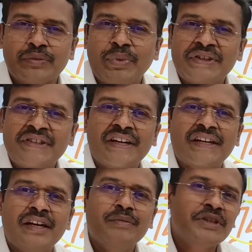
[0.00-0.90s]
பசி
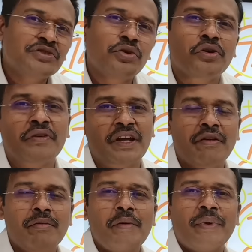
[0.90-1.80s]
எடுக்காம
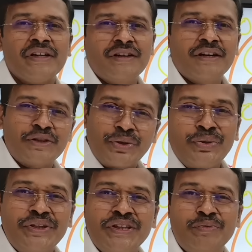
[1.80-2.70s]
சோர்வடையாம பாதுகாத்துக்கும்
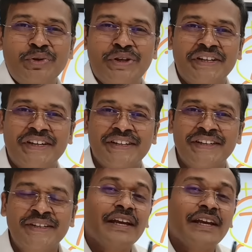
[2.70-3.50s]
இந்த முட்டைங்கிறது